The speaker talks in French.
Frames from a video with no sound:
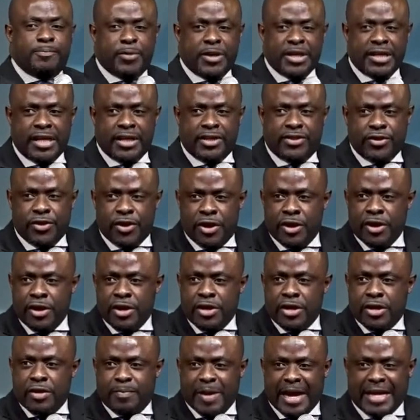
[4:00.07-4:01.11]
l'Esprit de
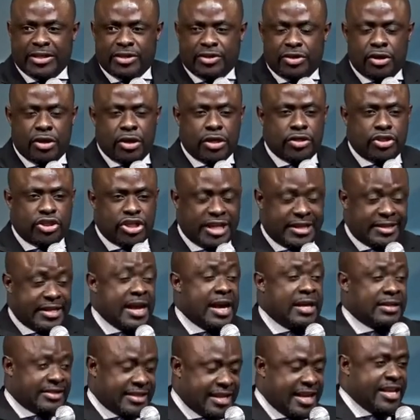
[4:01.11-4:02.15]
Dieu parce que
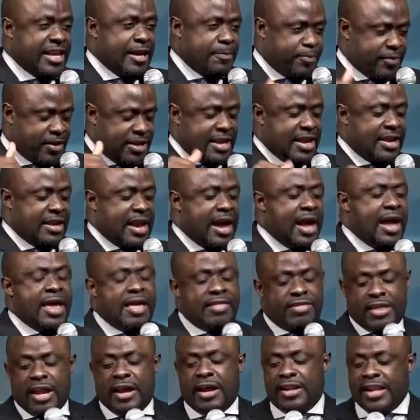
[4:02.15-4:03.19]
j'étais en train de prier il y
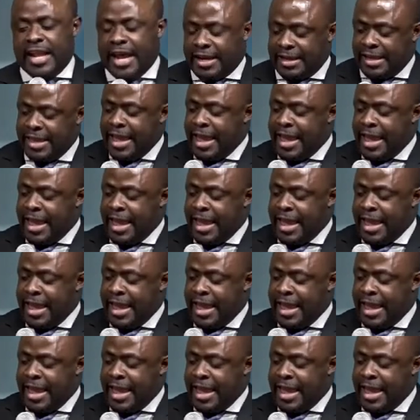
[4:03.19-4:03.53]
a un temps en